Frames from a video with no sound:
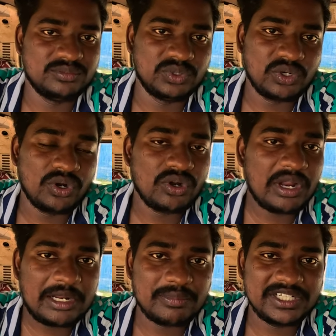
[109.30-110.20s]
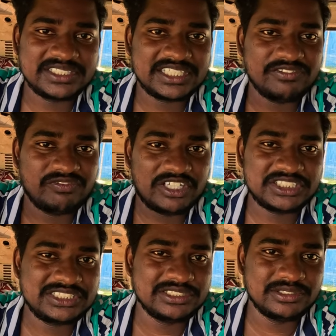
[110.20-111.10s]
ముకోనో అన్న ప్లేస్కి
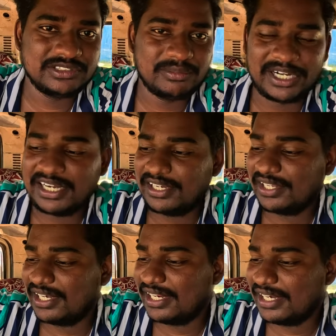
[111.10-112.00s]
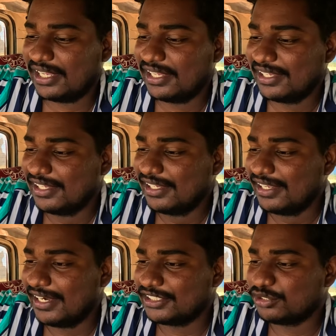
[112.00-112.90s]
ఫస్ట్ మటాట వెళ్ళాలా
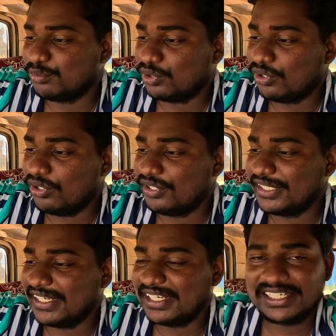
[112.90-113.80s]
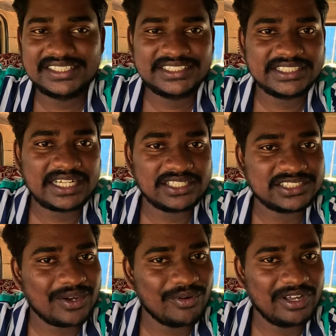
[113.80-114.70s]
నెక్స్ట్ ముక్కోనో దగ్గర నుంచి
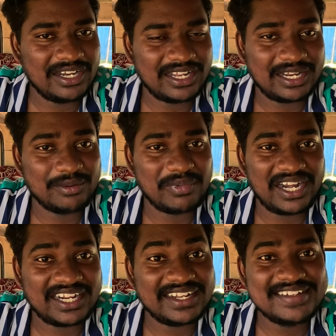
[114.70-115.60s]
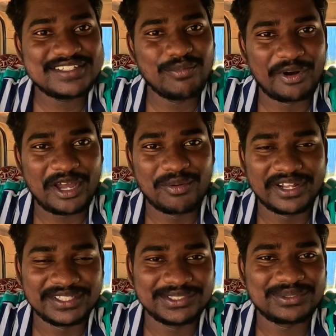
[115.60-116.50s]
కసావో వెళ్ళాలా మళ్ళీ అక్కడి నుంచి బోడా
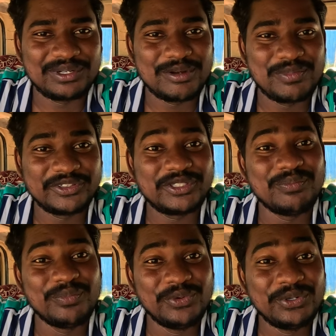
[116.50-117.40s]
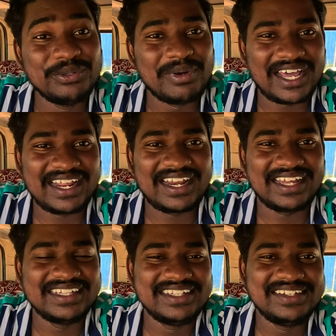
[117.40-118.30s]
బోడా తీసుకోవాలా మొత్తం మూడు
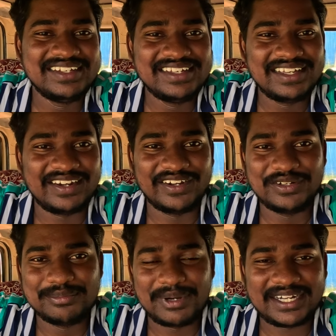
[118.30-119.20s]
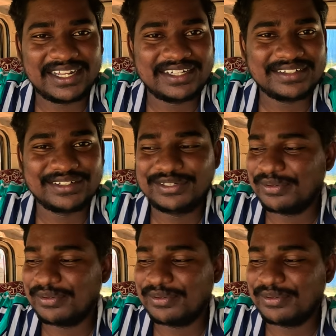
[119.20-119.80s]
మారాలా రెండు మటాటోలు